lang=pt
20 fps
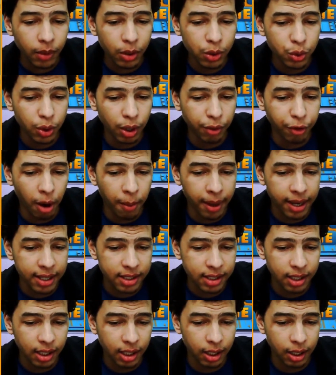sua
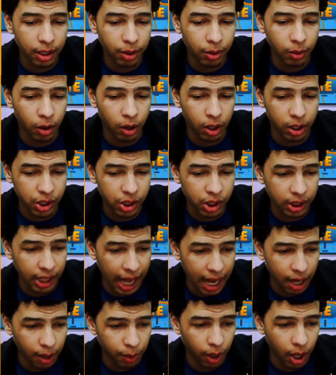formação
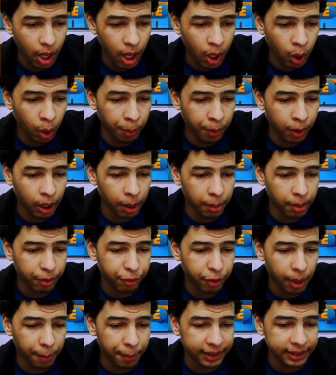original, o programa
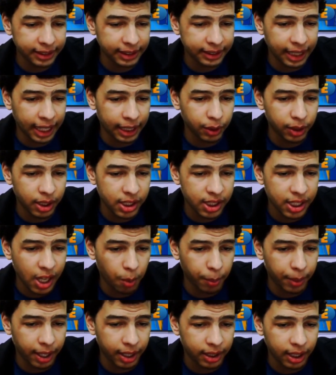foi apresentado
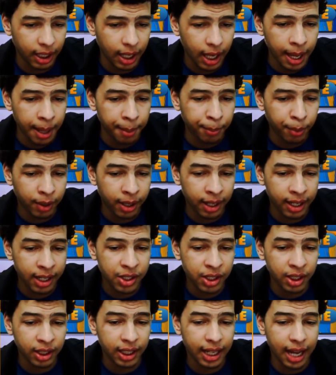inicialmente por
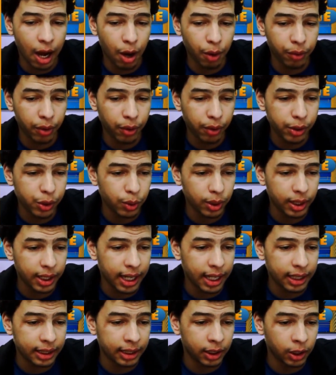Alexandre Galvão e
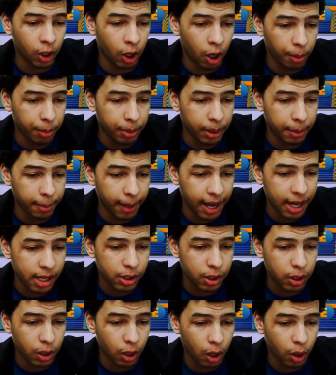Juliana Nobre,
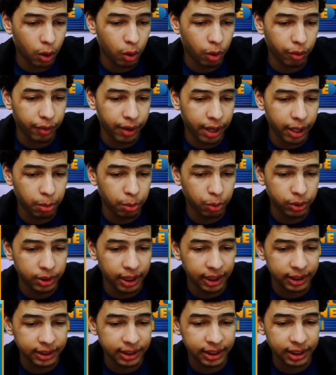mas logo houveram
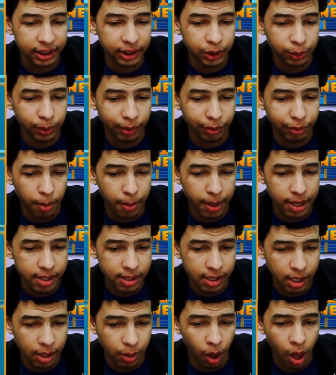mudanças em sua
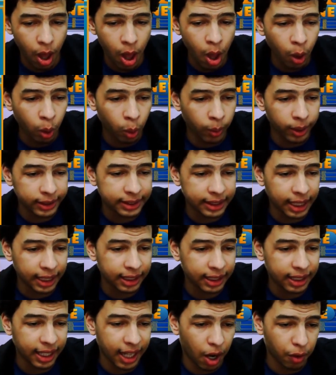formação. Com a
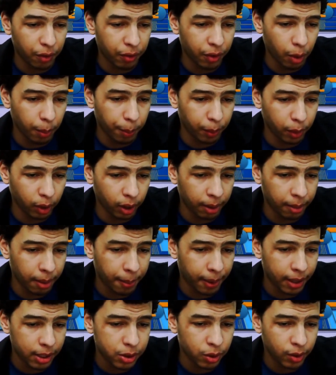saída de Galvão, o programa
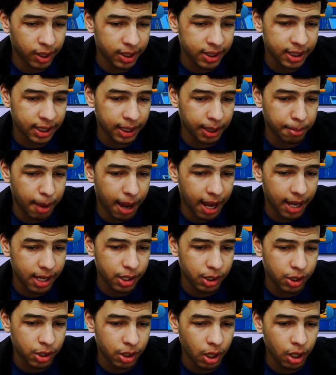passou a ser
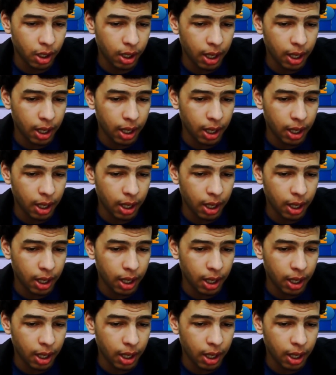mais